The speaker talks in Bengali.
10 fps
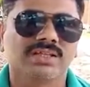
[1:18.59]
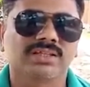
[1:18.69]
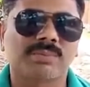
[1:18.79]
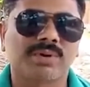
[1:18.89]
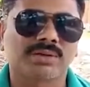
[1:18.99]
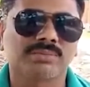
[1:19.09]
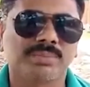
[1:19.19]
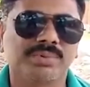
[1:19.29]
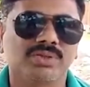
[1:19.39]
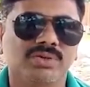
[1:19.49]
তামার বা
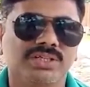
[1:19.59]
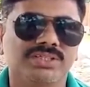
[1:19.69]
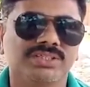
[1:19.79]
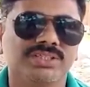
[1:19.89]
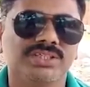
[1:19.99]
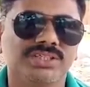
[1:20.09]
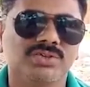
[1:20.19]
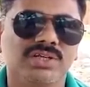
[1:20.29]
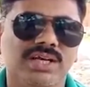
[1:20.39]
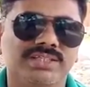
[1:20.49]
পিতলের যে
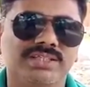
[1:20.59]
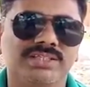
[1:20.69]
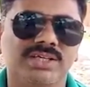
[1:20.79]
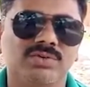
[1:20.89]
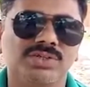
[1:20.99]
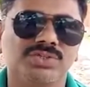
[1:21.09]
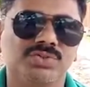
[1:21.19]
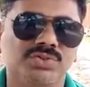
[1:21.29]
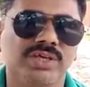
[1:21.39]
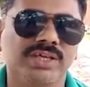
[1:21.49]
জিনিসগুলি আছে সেগুলি
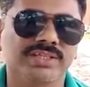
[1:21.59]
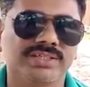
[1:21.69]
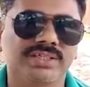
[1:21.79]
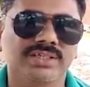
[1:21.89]
চুরি হয়ে গেছে